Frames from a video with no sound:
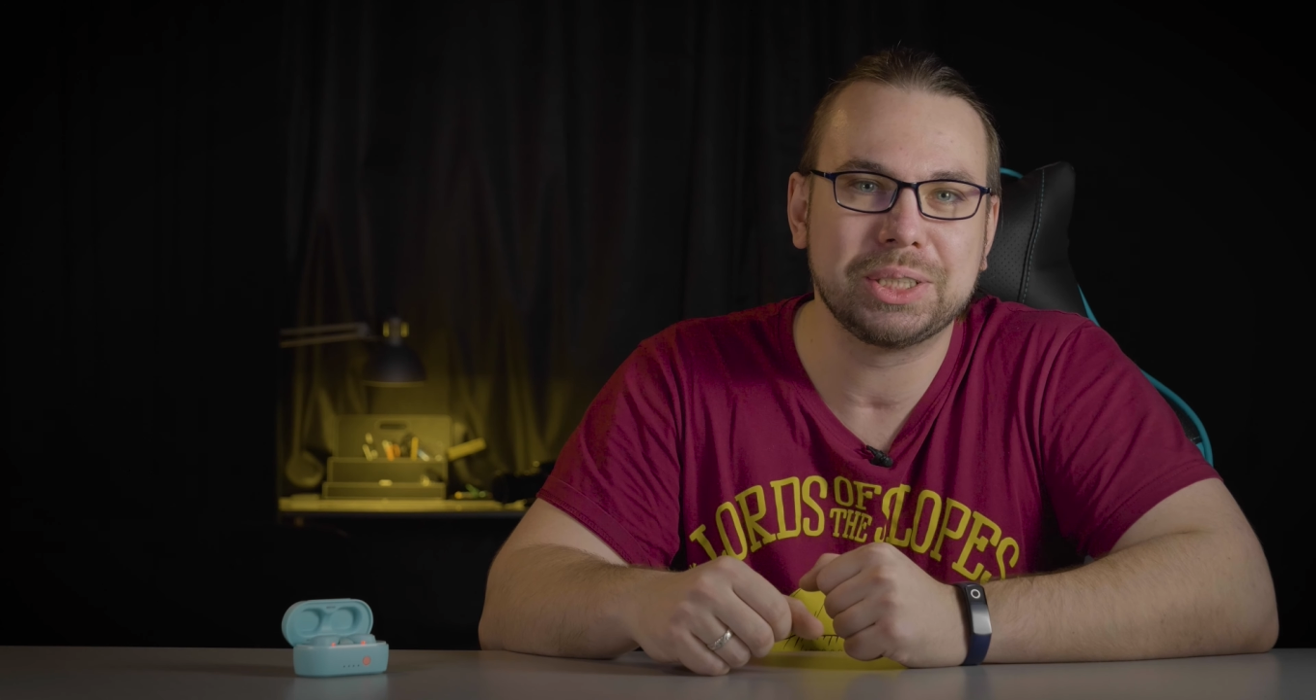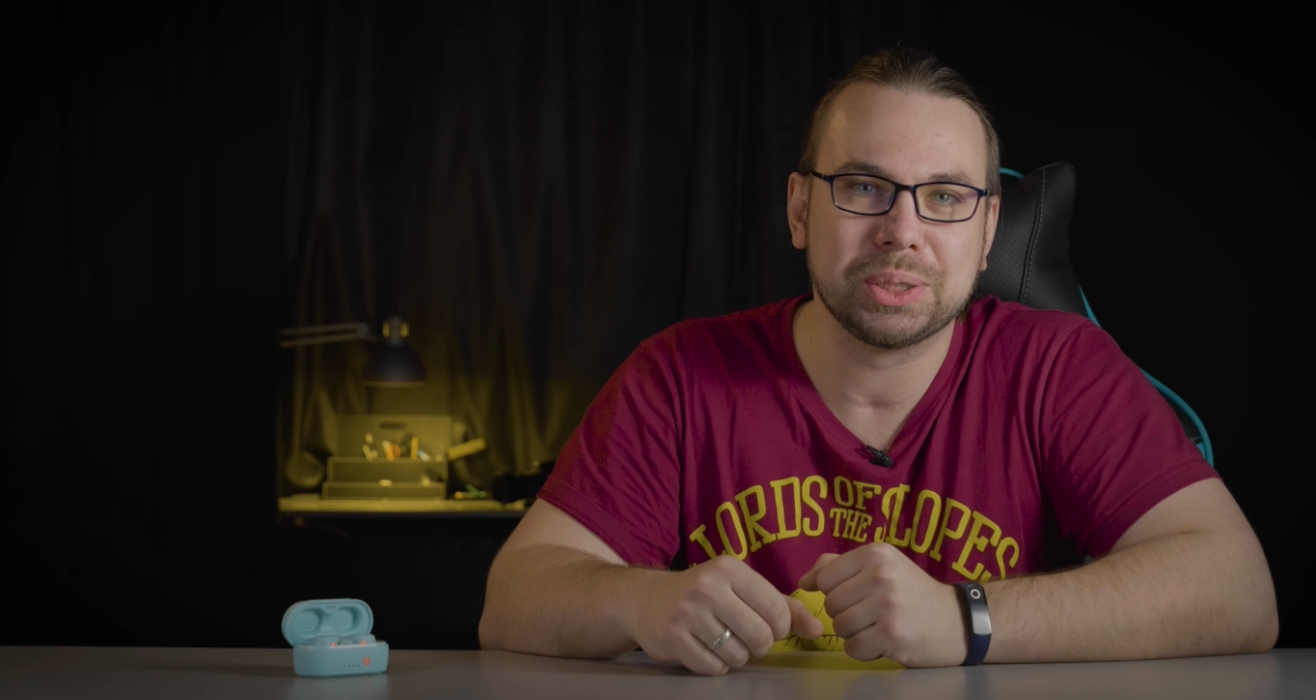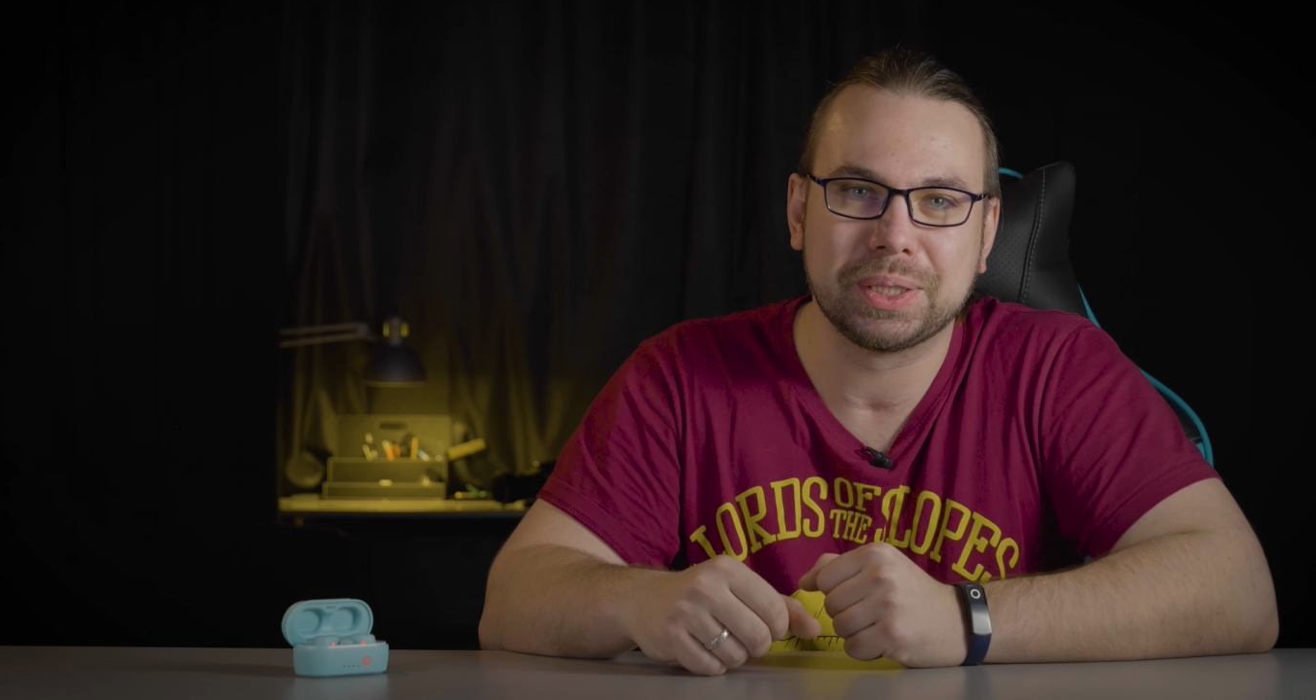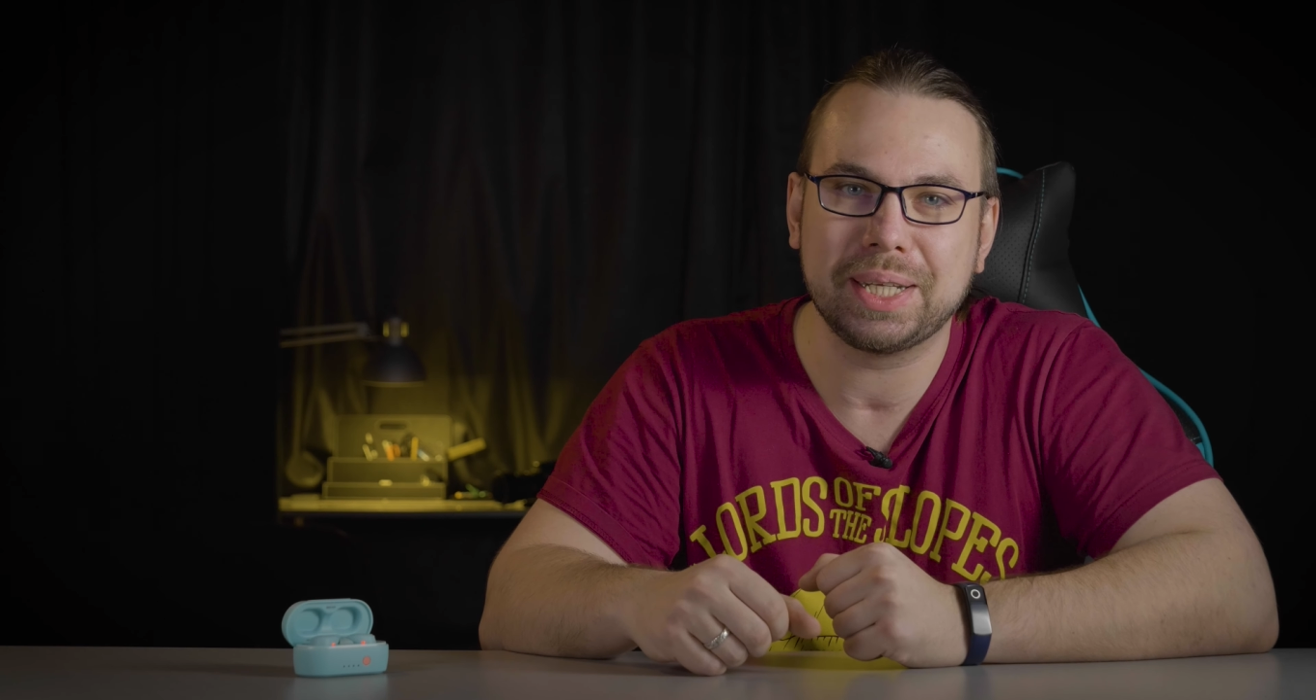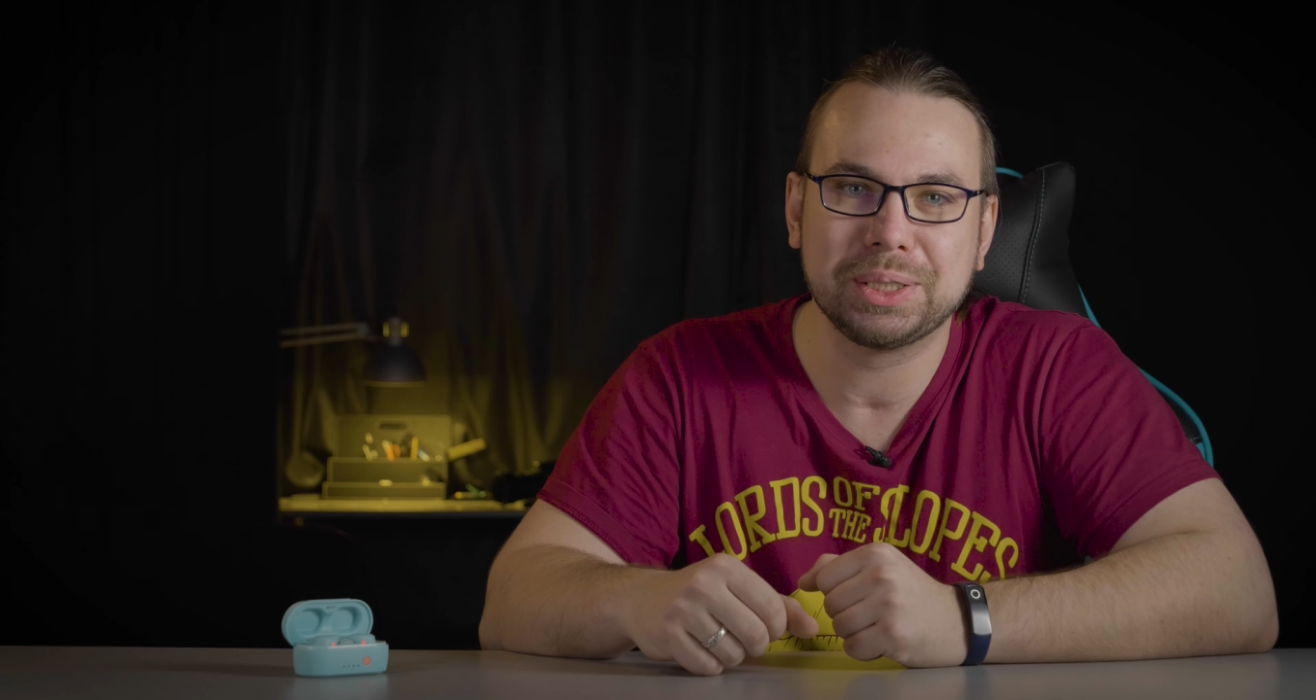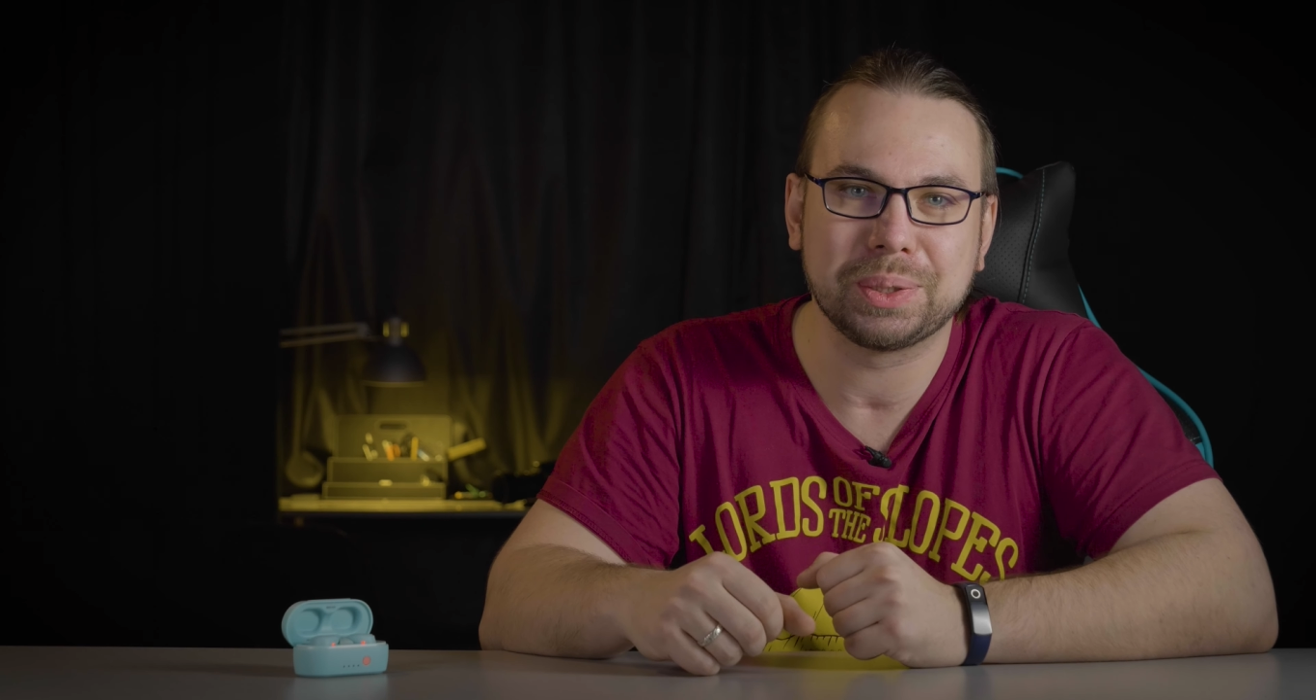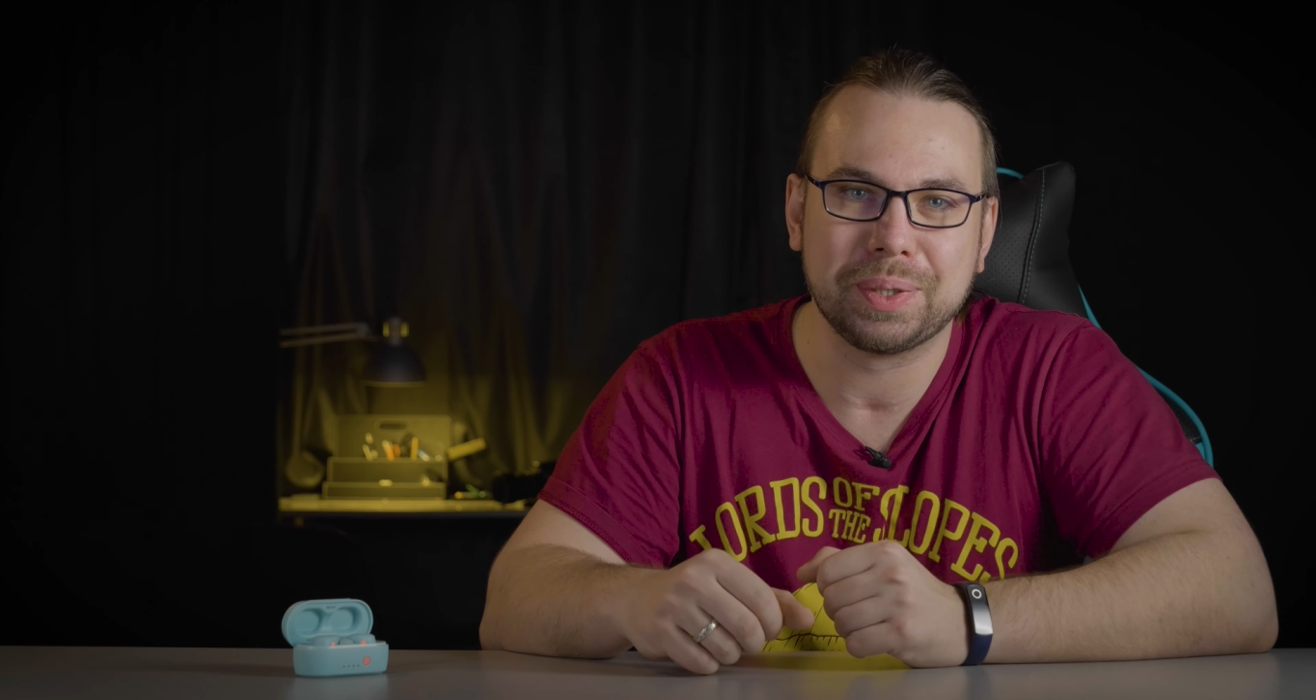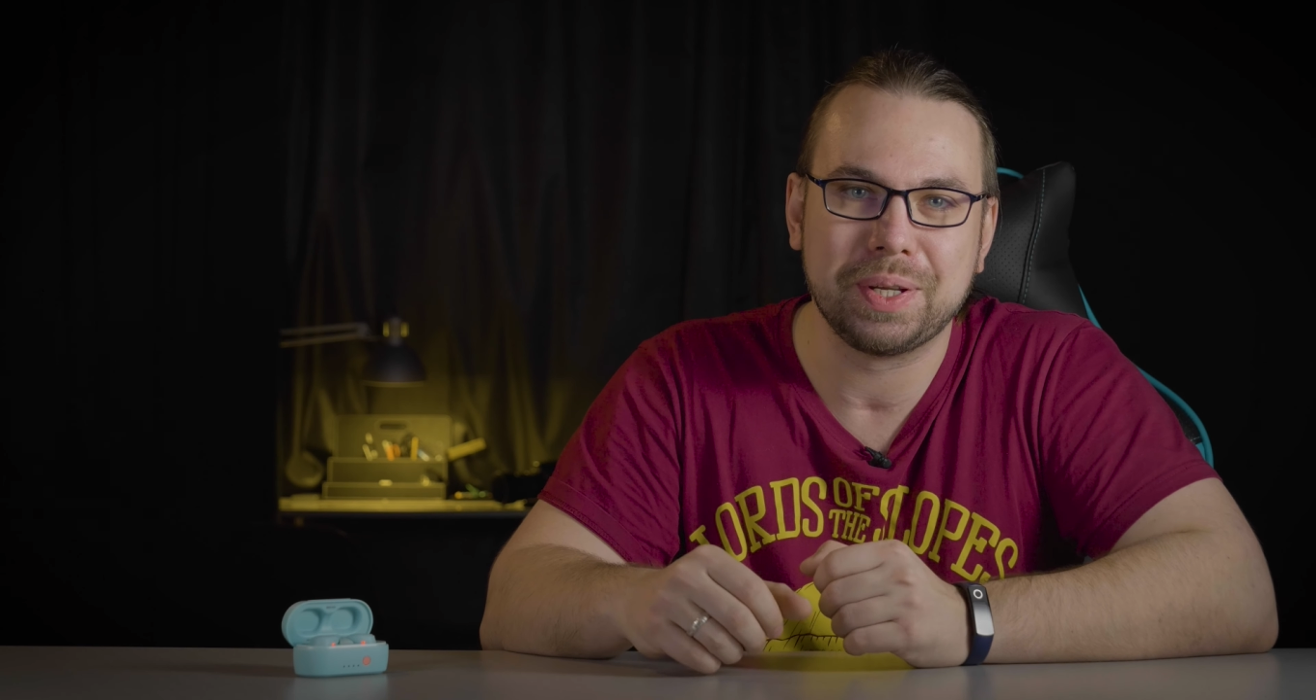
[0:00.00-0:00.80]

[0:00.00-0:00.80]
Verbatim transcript: считает, что